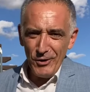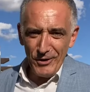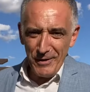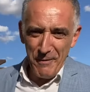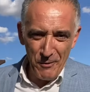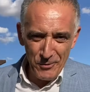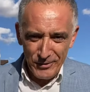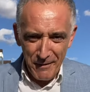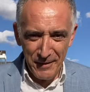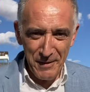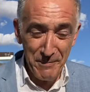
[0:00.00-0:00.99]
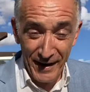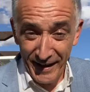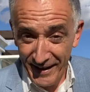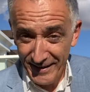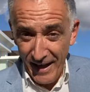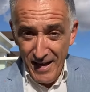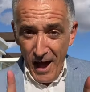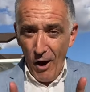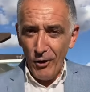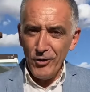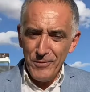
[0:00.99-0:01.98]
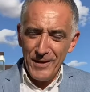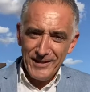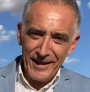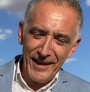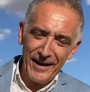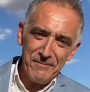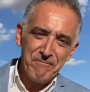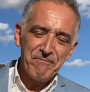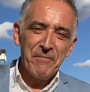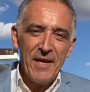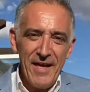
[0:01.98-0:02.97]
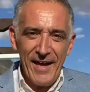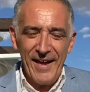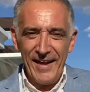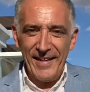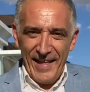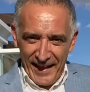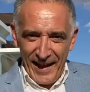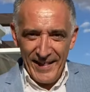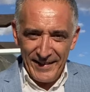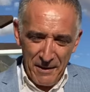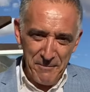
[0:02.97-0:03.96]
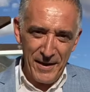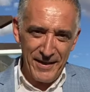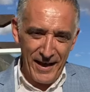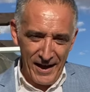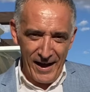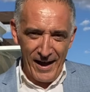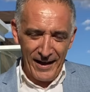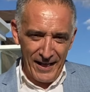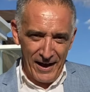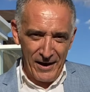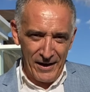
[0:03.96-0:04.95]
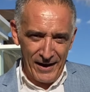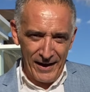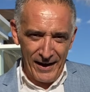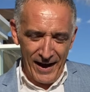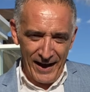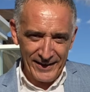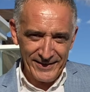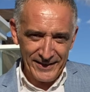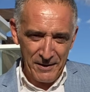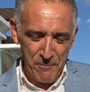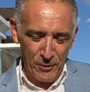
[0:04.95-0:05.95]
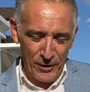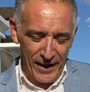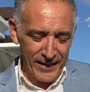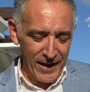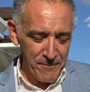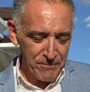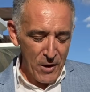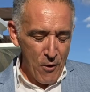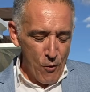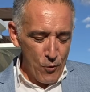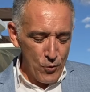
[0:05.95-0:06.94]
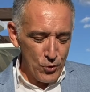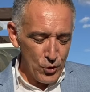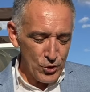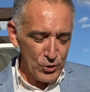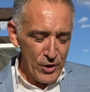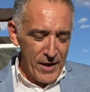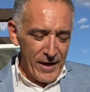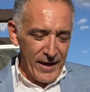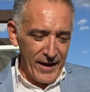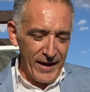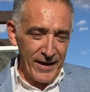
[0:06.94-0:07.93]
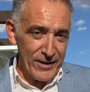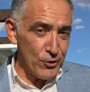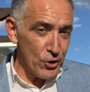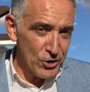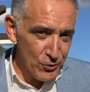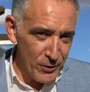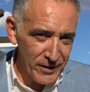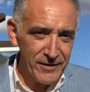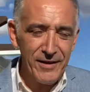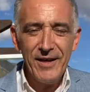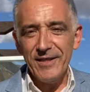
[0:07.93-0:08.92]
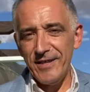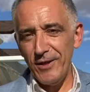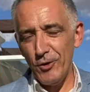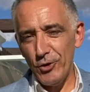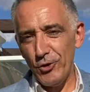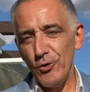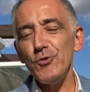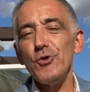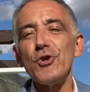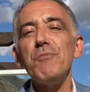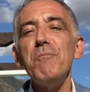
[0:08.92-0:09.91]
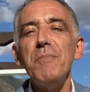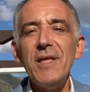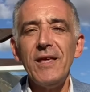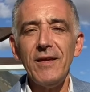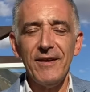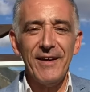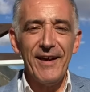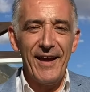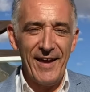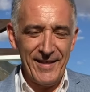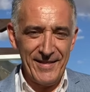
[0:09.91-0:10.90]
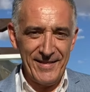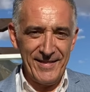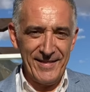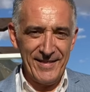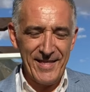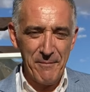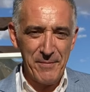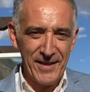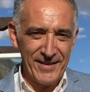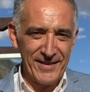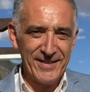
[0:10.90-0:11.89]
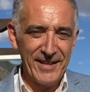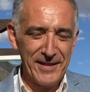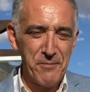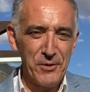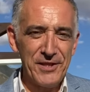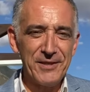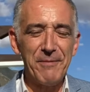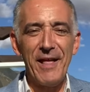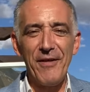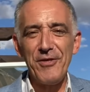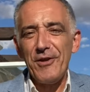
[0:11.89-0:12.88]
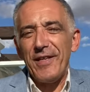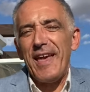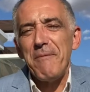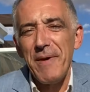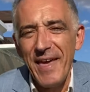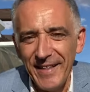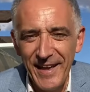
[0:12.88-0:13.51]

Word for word: lo que me gusta viene para casa. Ahora os voy a enseñar eh, de cara también a, esta temporada, unos, eh, no es tweet, sino son unos mini también en este tipo de inspiración que me han